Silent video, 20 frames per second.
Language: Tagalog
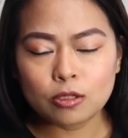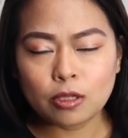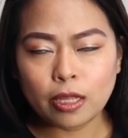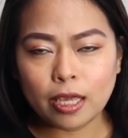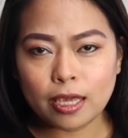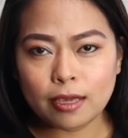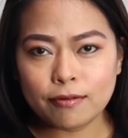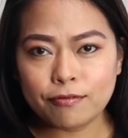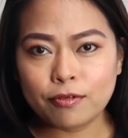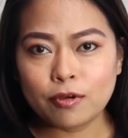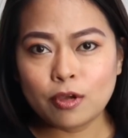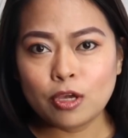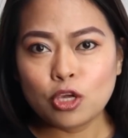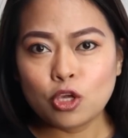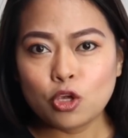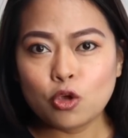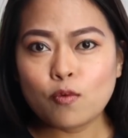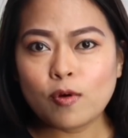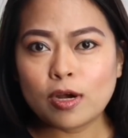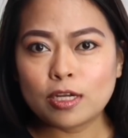if
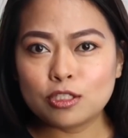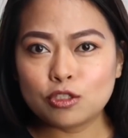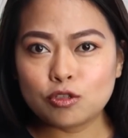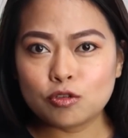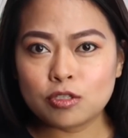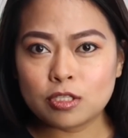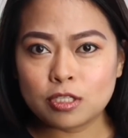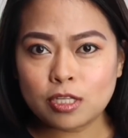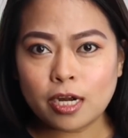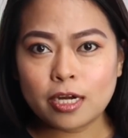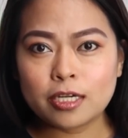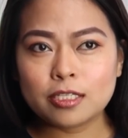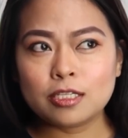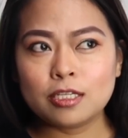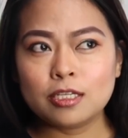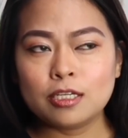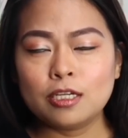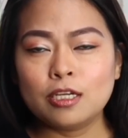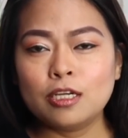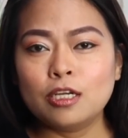you want to start
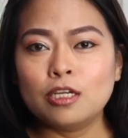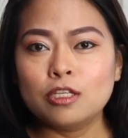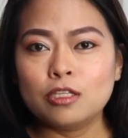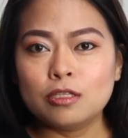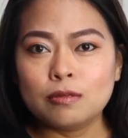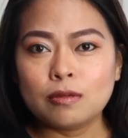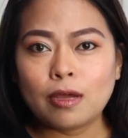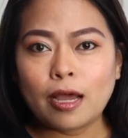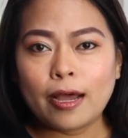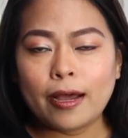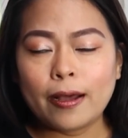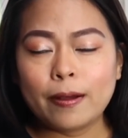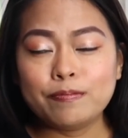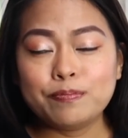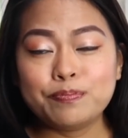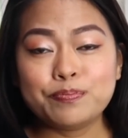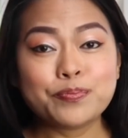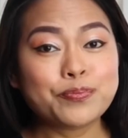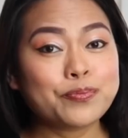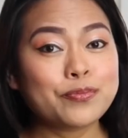um,
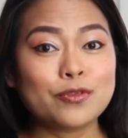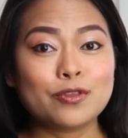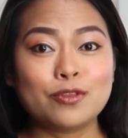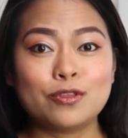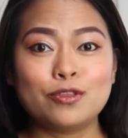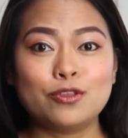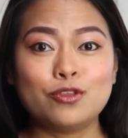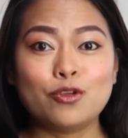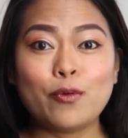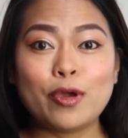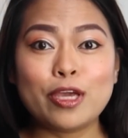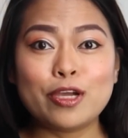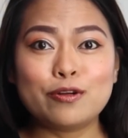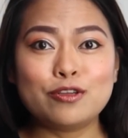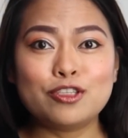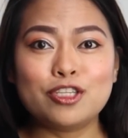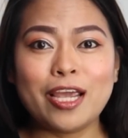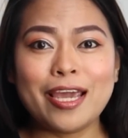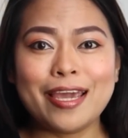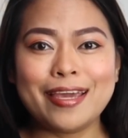doing
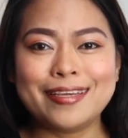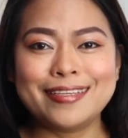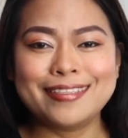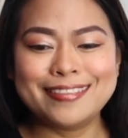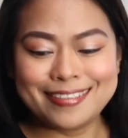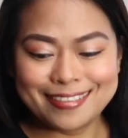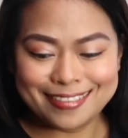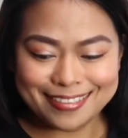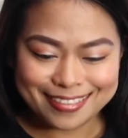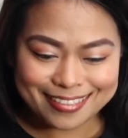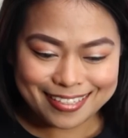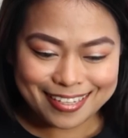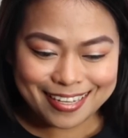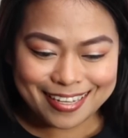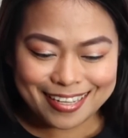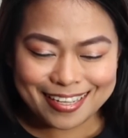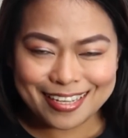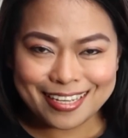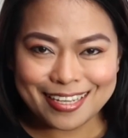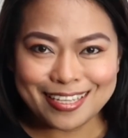crochet.
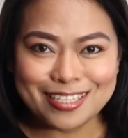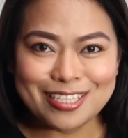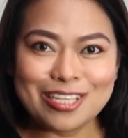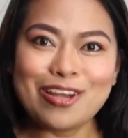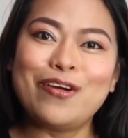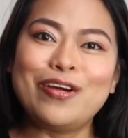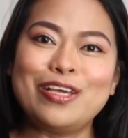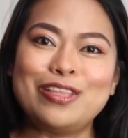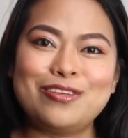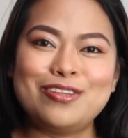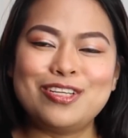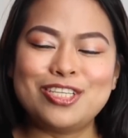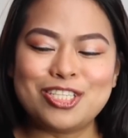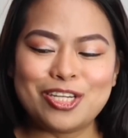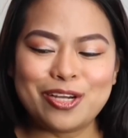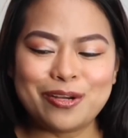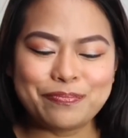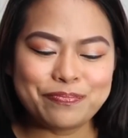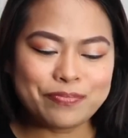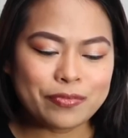So, ito na
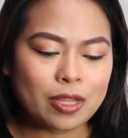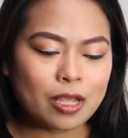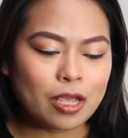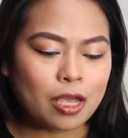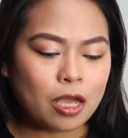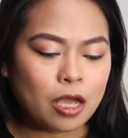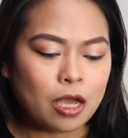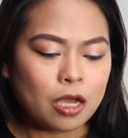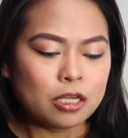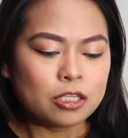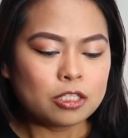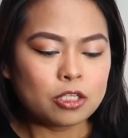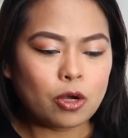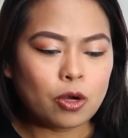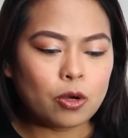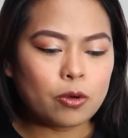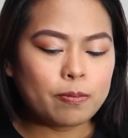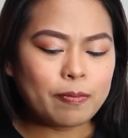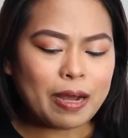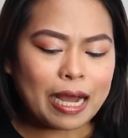siya.
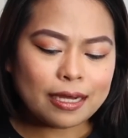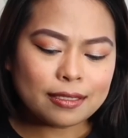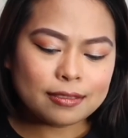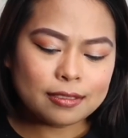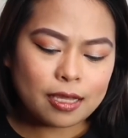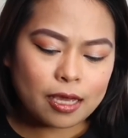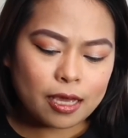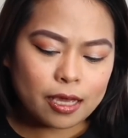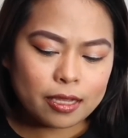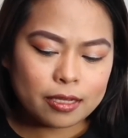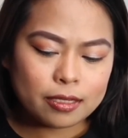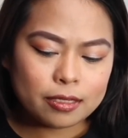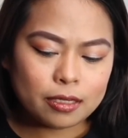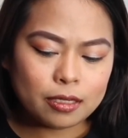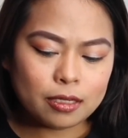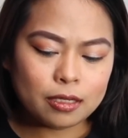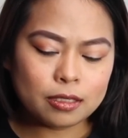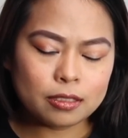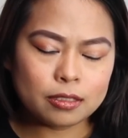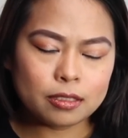So, back then,
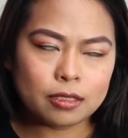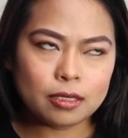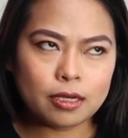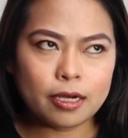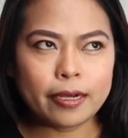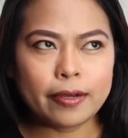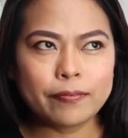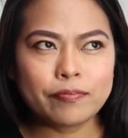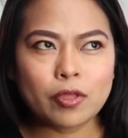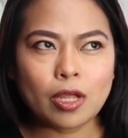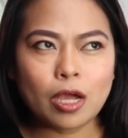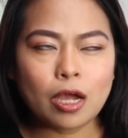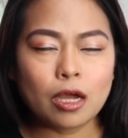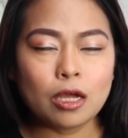um,